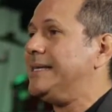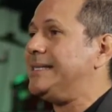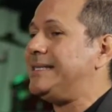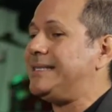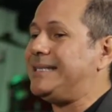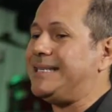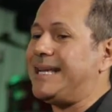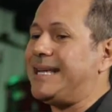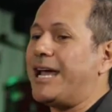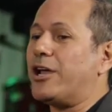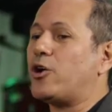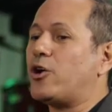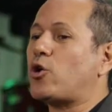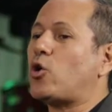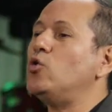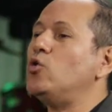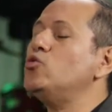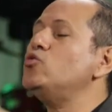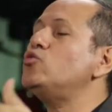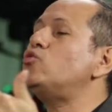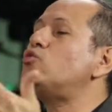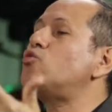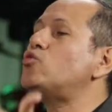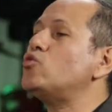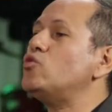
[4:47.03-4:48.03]
Si hay
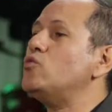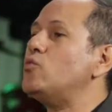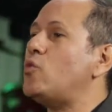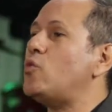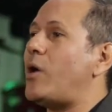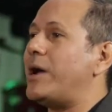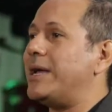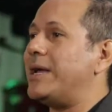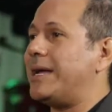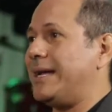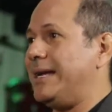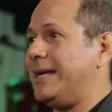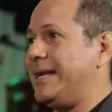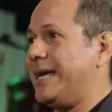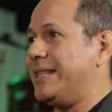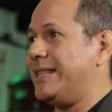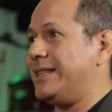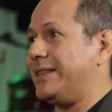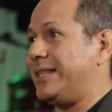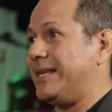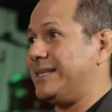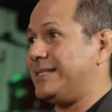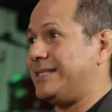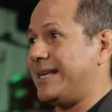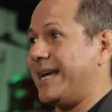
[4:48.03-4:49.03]
consumo, hay
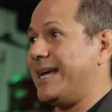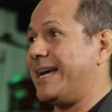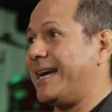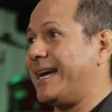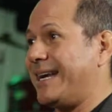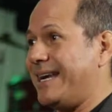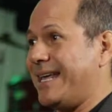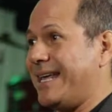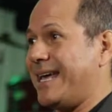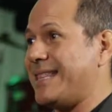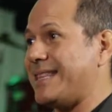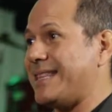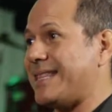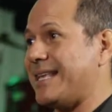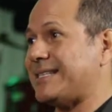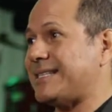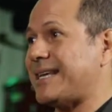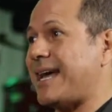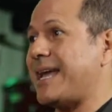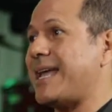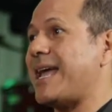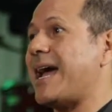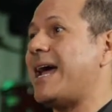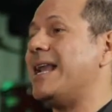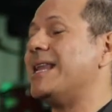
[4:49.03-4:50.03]
clientes. Si hay clientes,
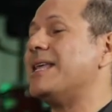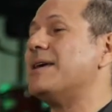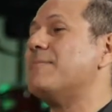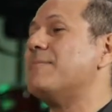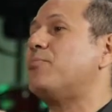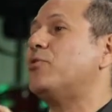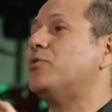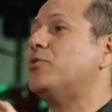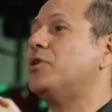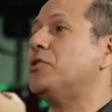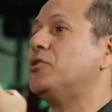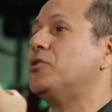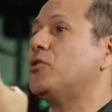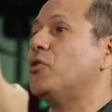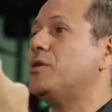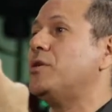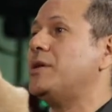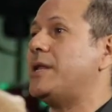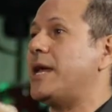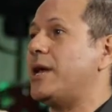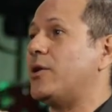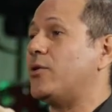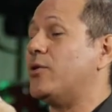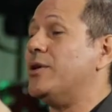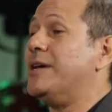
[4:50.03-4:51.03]
hay alguien poniendo
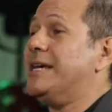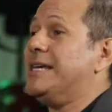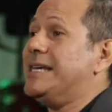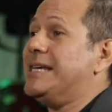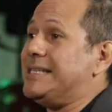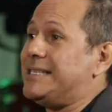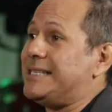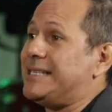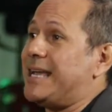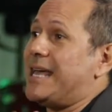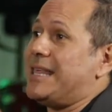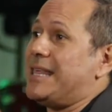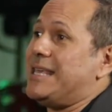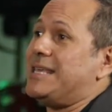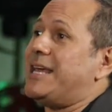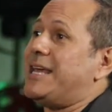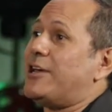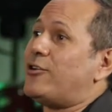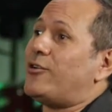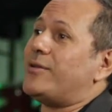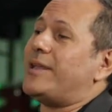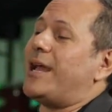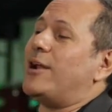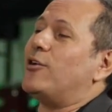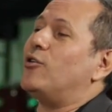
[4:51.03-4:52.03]
dinero. Si hay
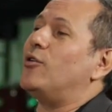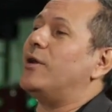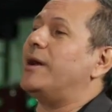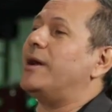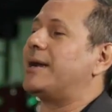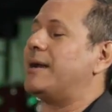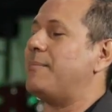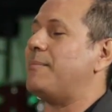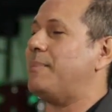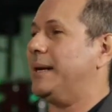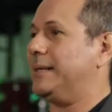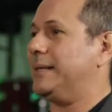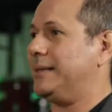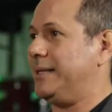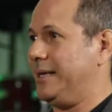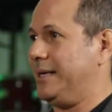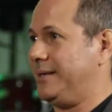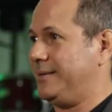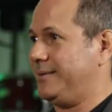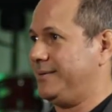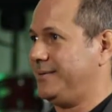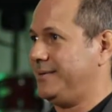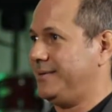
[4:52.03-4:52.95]
dinero, hay algo que repartir.